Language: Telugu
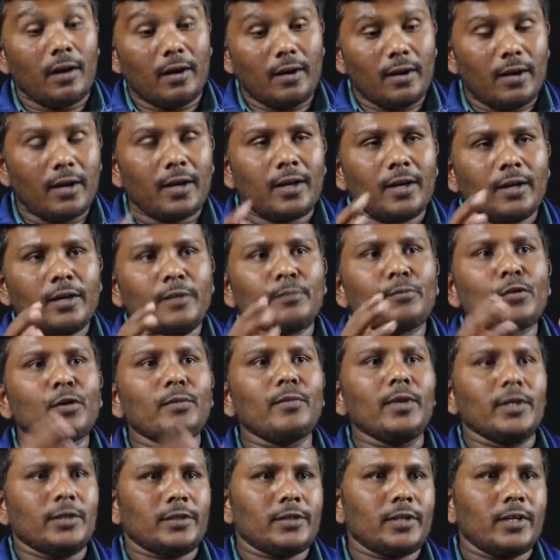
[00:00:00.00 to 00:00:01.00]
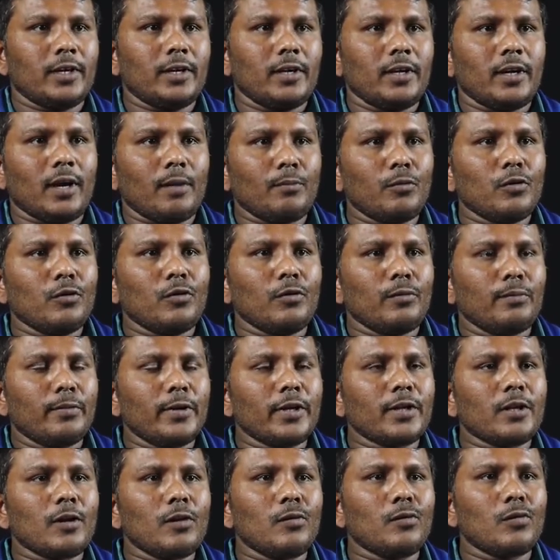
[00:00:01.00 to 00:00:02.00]
అలాగా ఇంప్రూవ్మెంట్ చేయాలి అప్పుడు
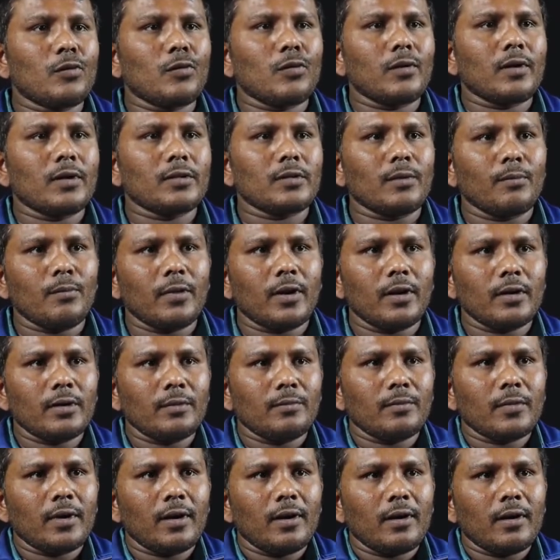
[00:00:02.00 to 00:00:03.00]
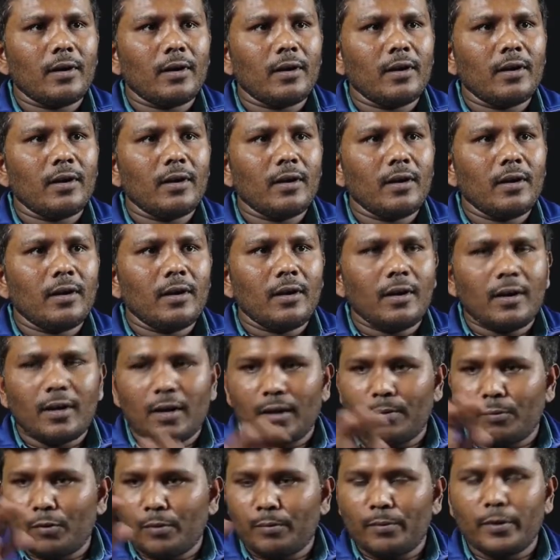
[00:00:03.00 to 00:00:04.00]
పేదలు కూడా సమానంగా
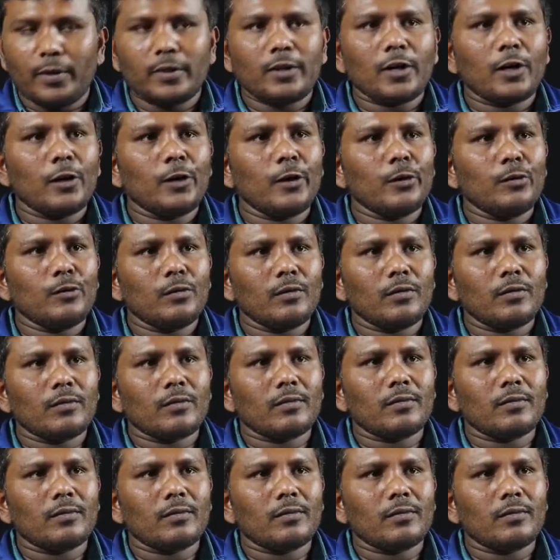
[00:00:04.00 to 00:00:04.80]
అప్పుడు పేద లేదు